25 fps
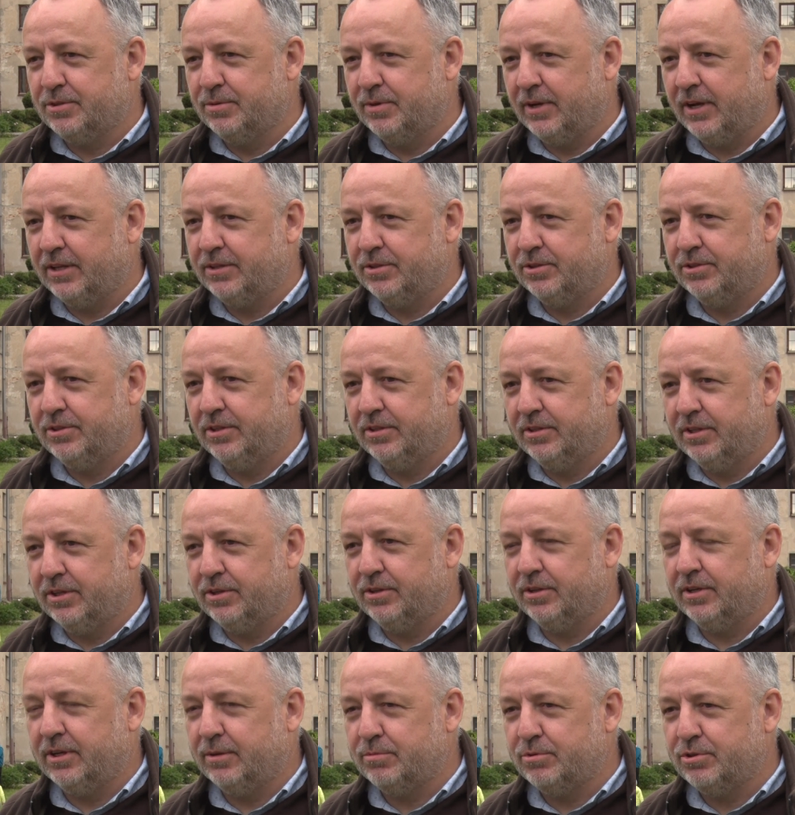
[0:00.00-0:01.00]
tą radość nie
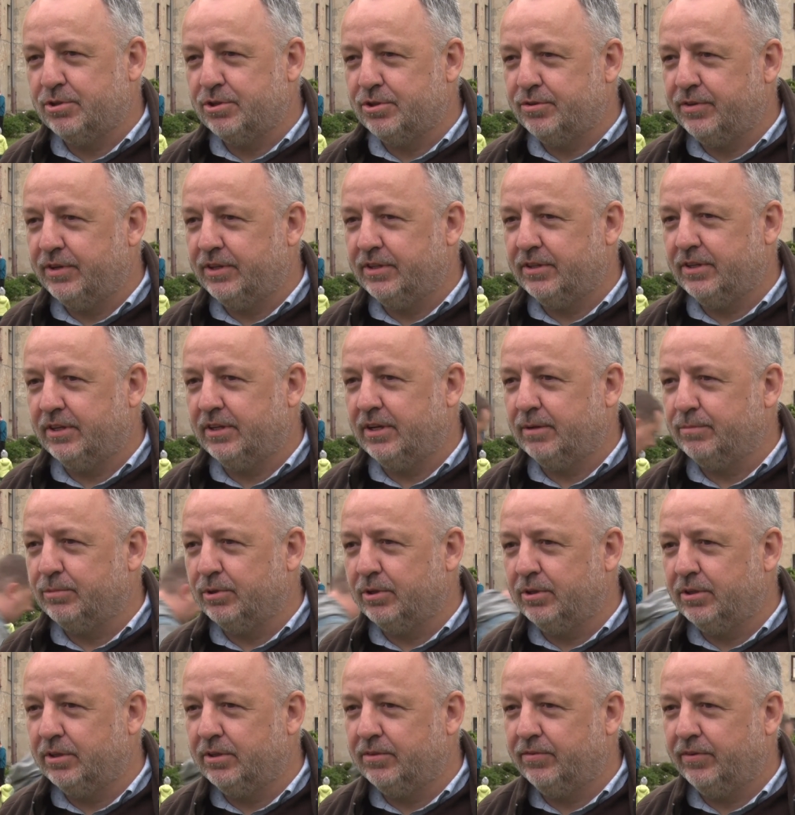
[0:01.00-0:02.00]
tylko na mszy świętej, na
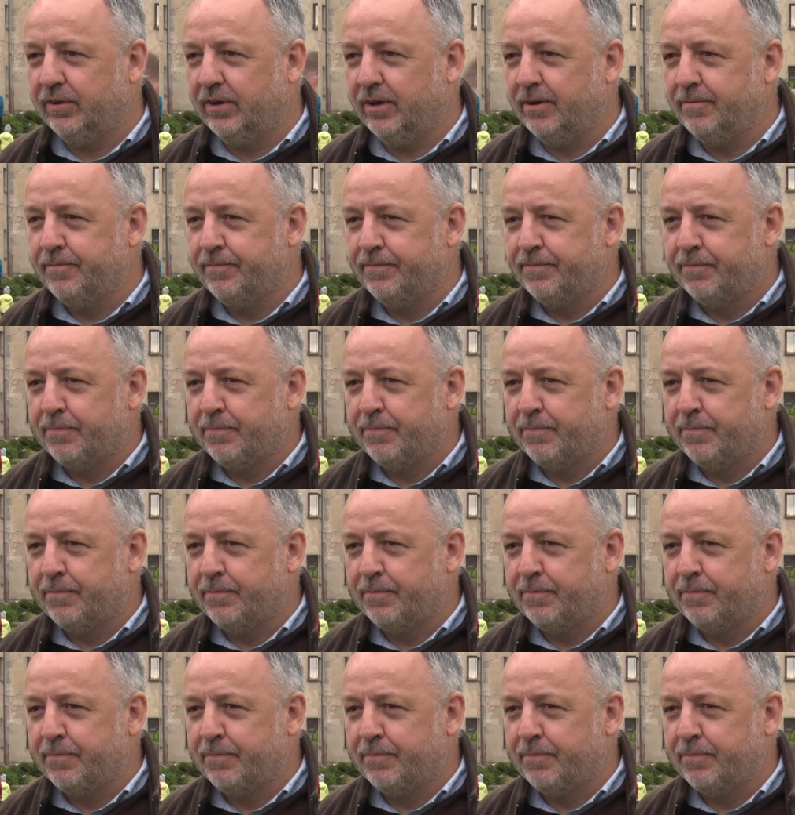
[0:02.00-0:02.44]
modlitwie,